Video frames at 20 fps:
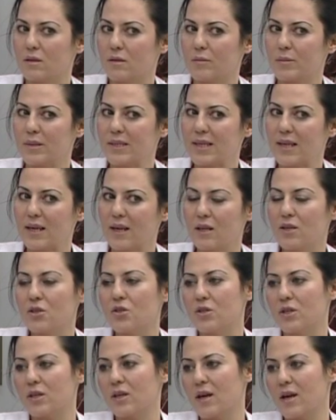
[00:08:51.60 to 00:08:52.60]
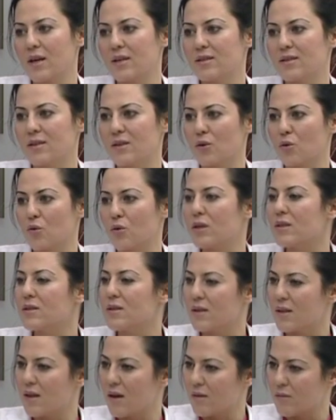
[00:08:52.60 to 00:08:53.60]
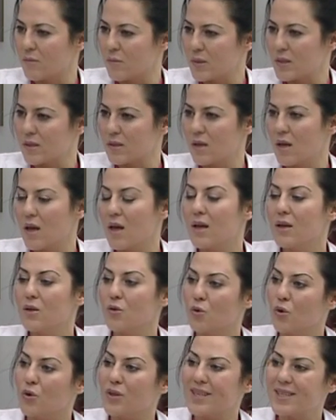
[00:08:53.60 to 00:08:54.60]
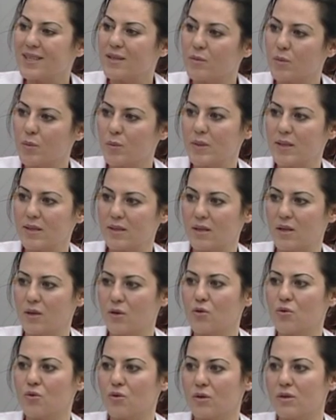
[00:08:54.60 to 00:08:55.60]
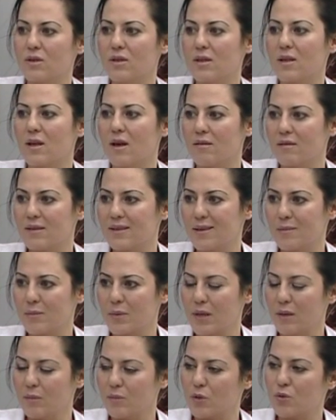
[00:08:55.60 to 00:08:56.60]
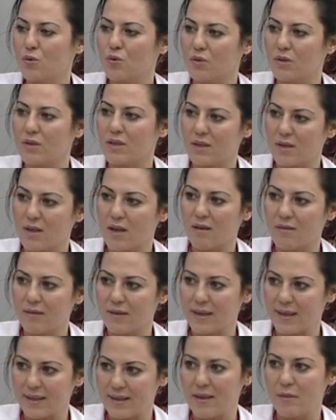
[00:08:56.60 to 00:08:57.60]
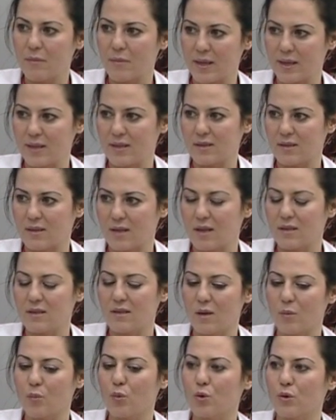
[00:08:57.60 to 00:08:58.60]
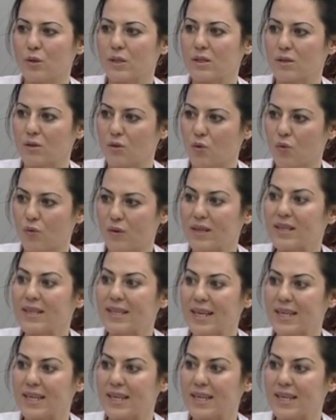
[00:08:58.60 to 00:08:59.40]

bize geliş şikayetine göre tedavimiz, yönetimimiz değişiyor. Tedavi demeyelim de çünkü tedavi edemeyiz zaten polikistik overi